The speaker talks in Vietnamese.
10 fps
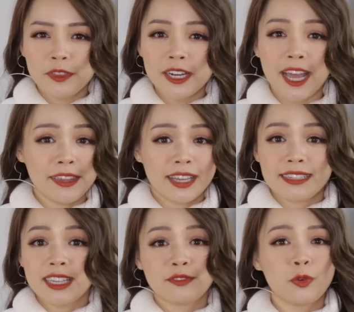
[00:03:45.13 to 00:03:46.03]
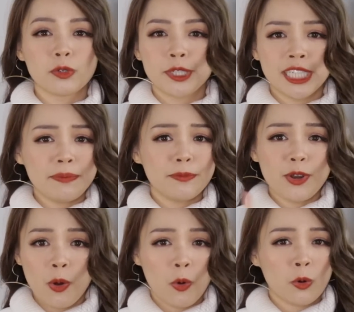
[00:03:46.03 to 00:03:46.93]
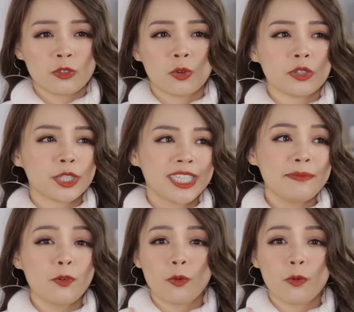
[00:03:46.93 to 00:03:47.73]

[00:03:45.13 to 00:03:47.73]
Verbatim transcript: tất cả những cái dịch vụ ship đồ rồi ship